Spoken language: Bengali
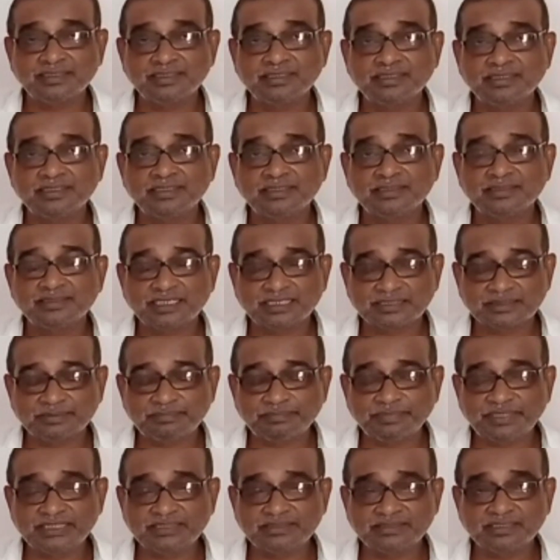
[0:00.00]
দ্যাট
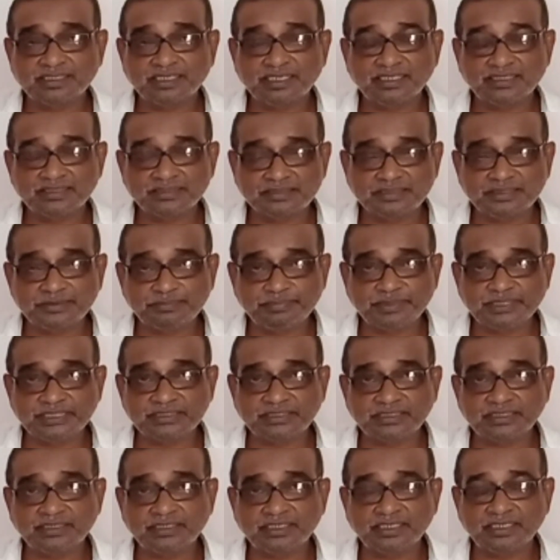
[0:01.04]
মিনস এসজিপিটি
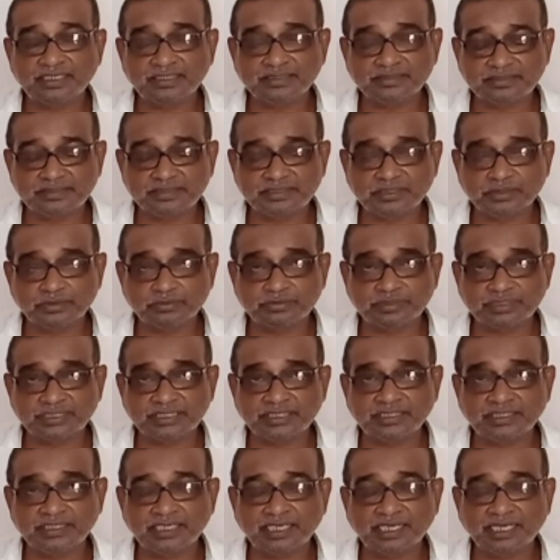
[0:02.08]
এসজিওটি
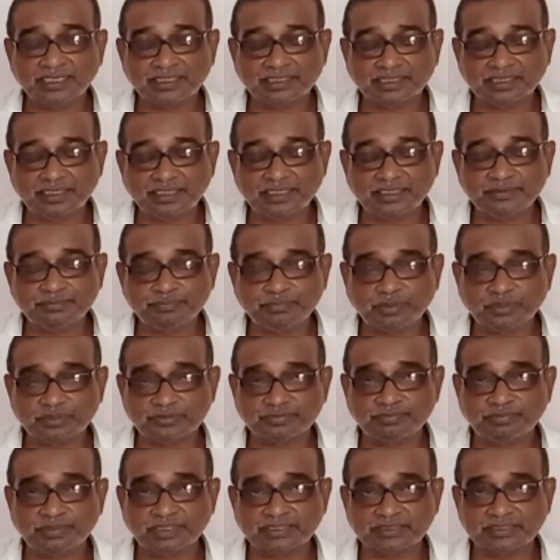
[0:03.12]
অ্যালকালাইন
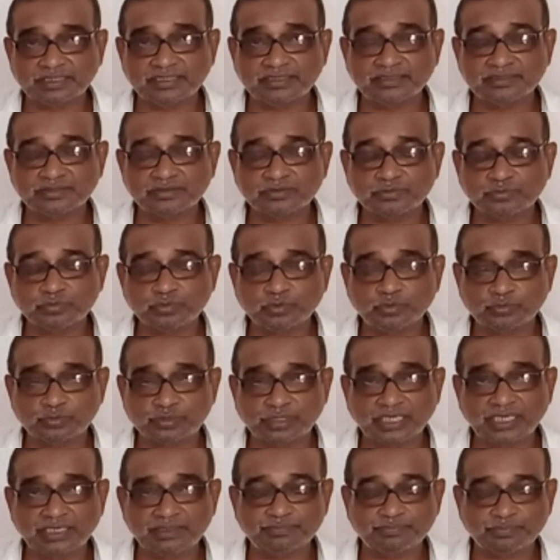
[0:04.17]
ফসফাটেস টোটাল
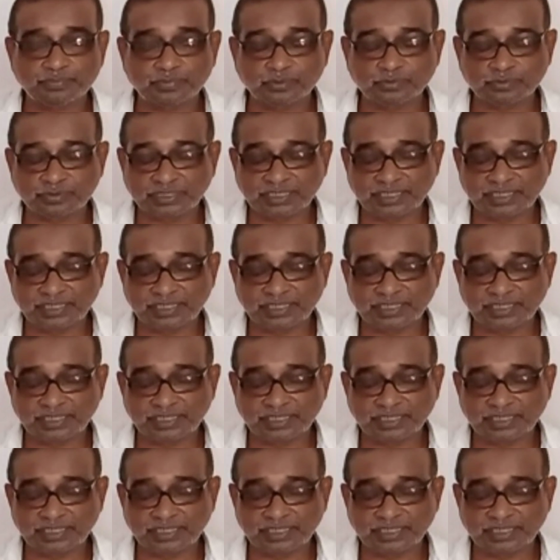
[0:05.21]
প্রোটিন